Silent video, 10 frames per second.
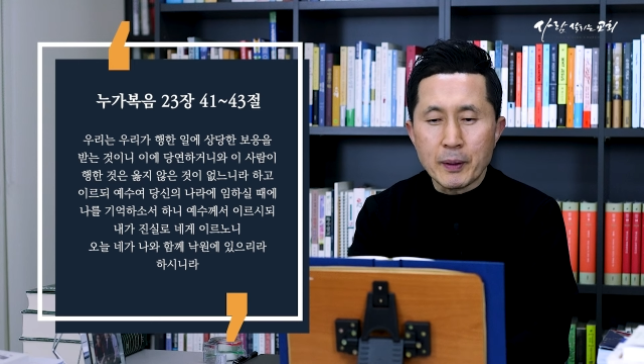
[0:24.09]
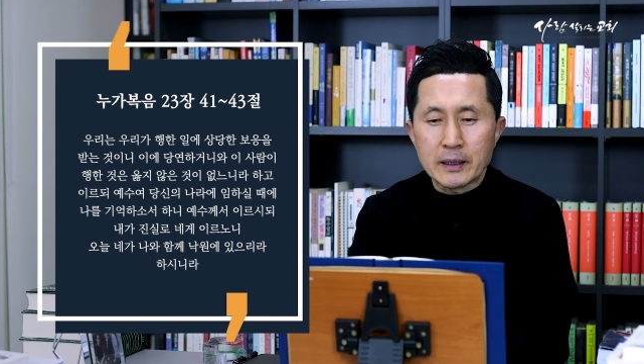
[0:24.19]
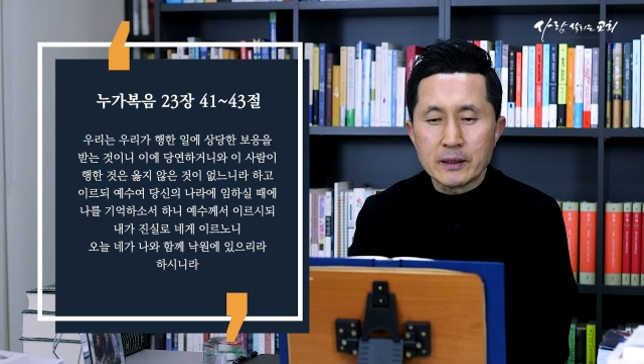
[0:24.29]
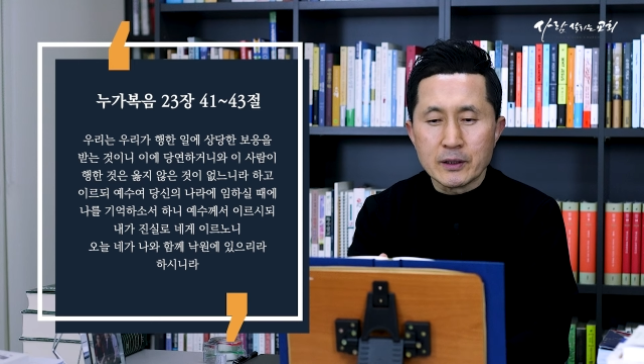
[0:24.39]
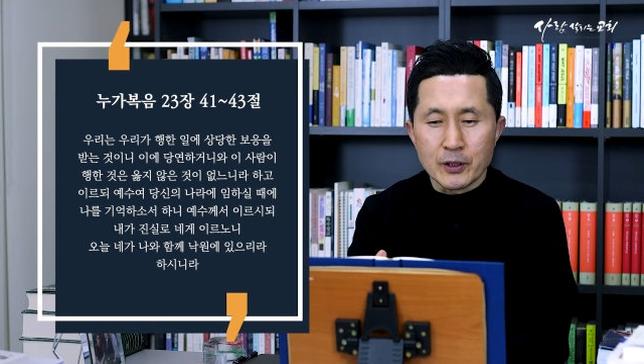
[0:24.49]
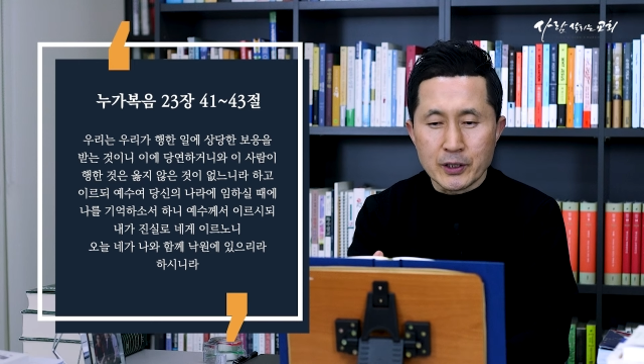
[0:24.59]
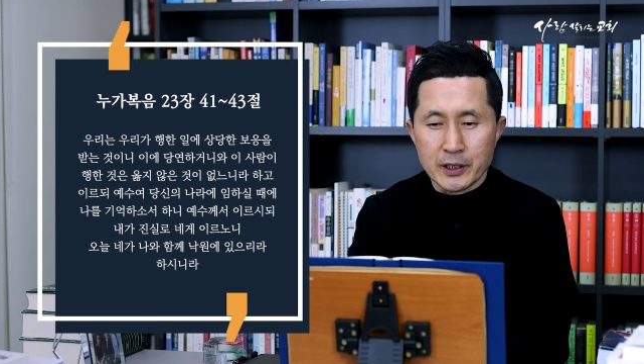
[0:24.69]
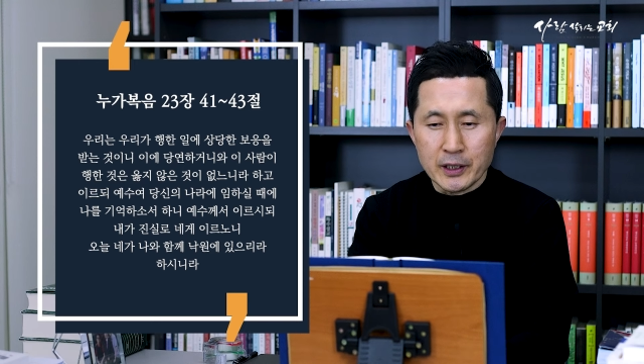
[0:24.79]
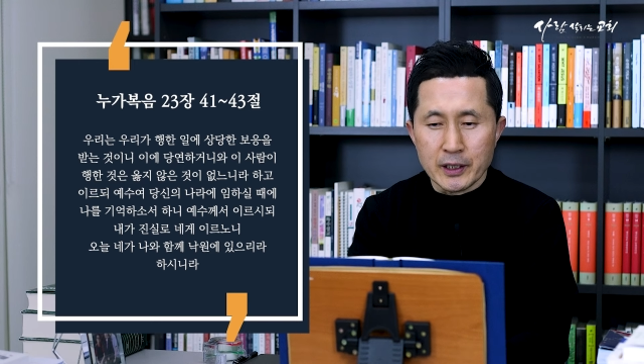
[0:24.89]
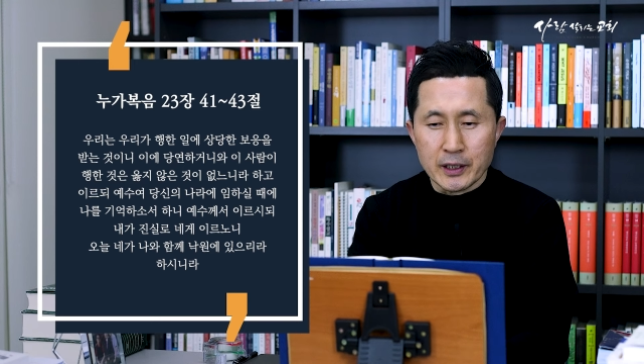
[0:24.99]
받는
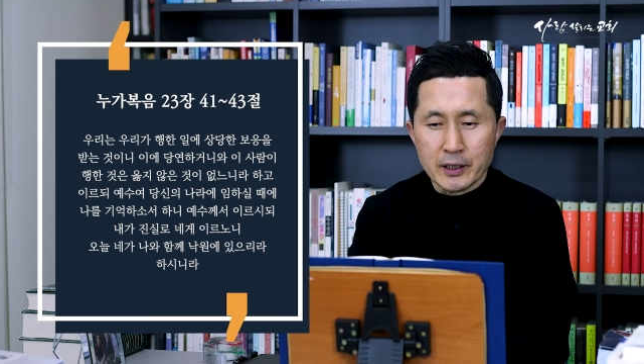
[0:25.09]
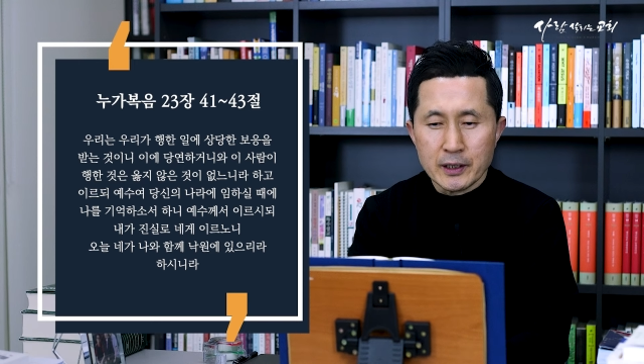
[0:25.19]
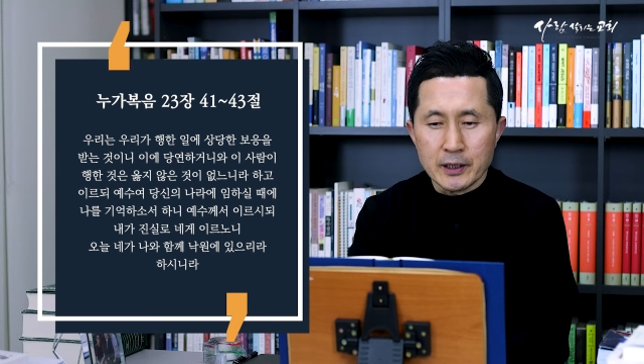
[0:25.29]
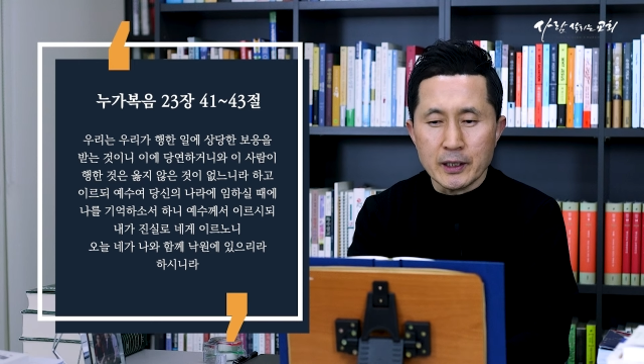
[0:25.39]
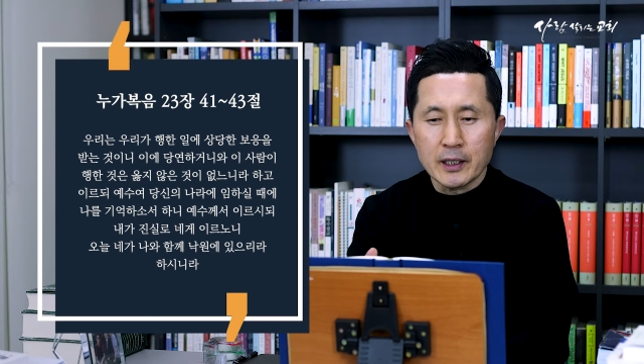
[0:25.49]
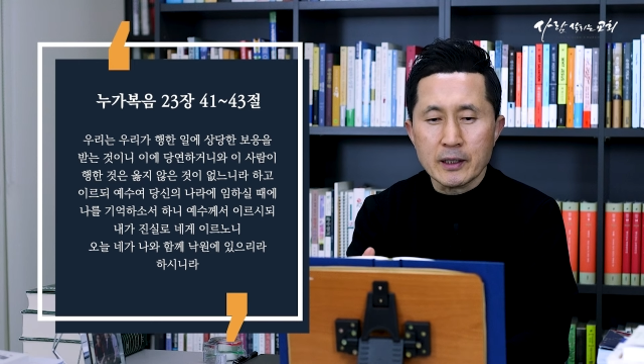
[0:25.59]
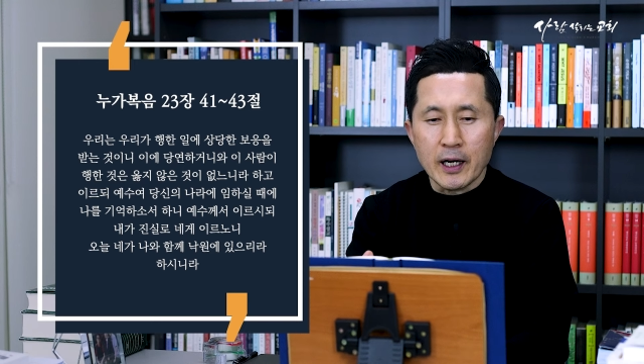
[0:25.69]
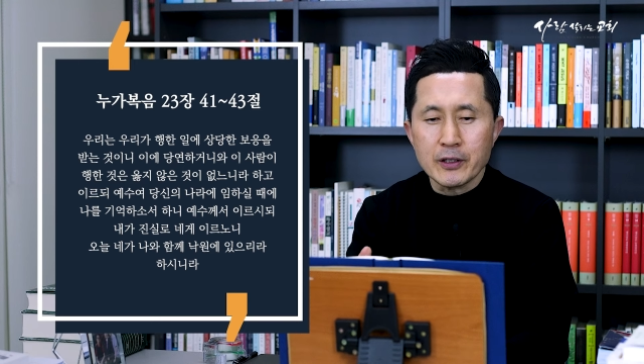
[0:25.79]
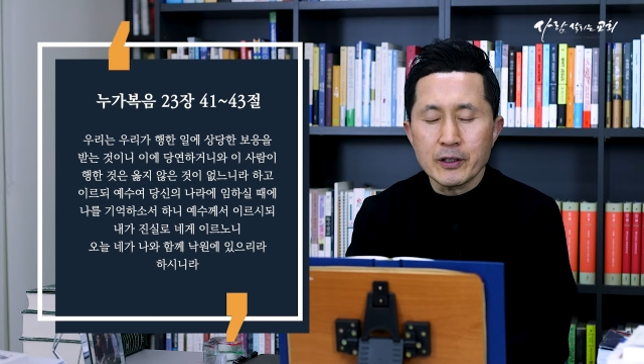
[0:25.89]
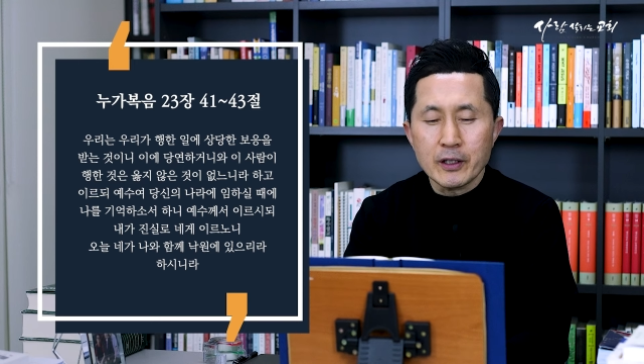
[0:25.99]
것이니 이에
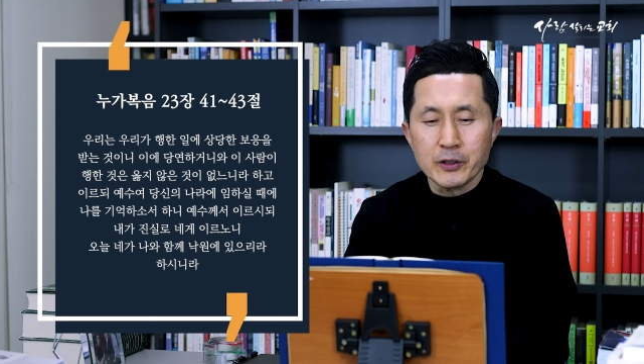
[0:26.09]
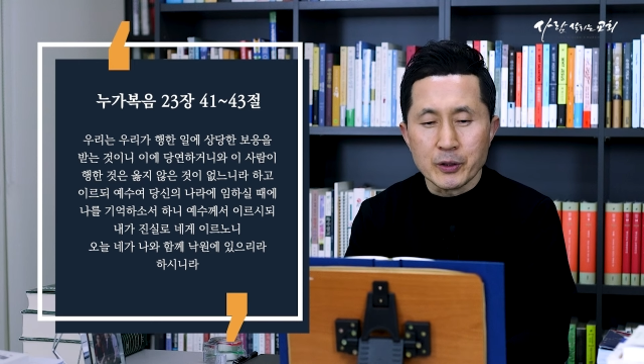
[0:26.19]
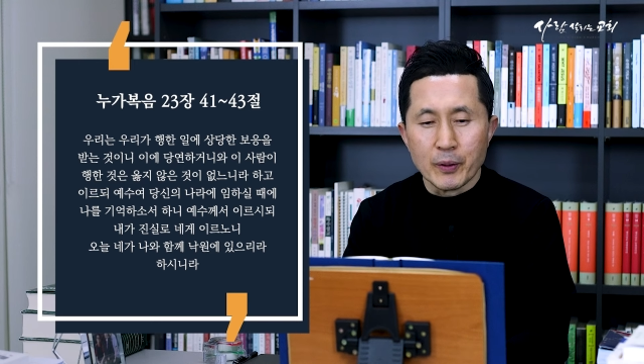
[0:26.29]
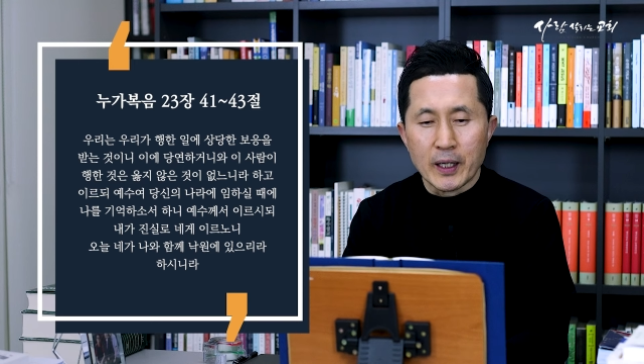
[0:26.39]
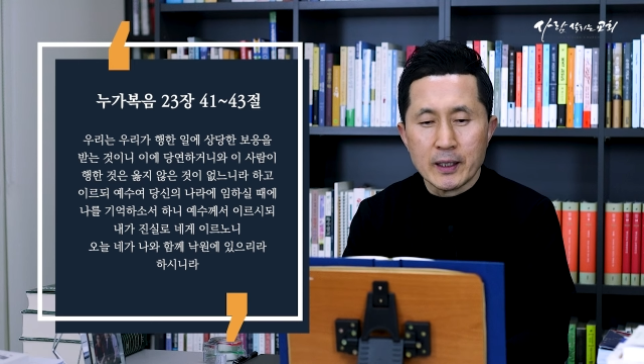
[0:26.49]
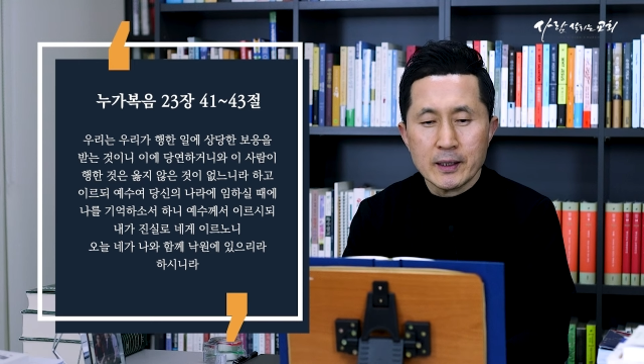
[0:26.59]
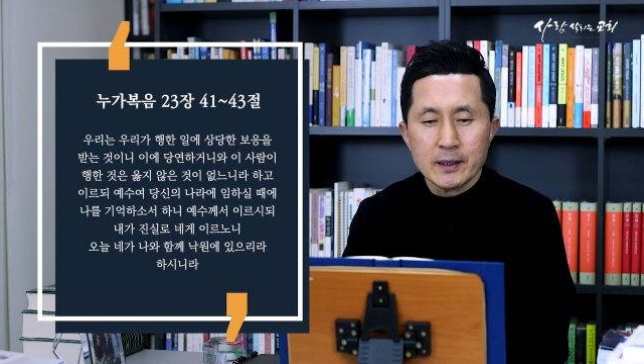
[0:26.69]
당연하거니와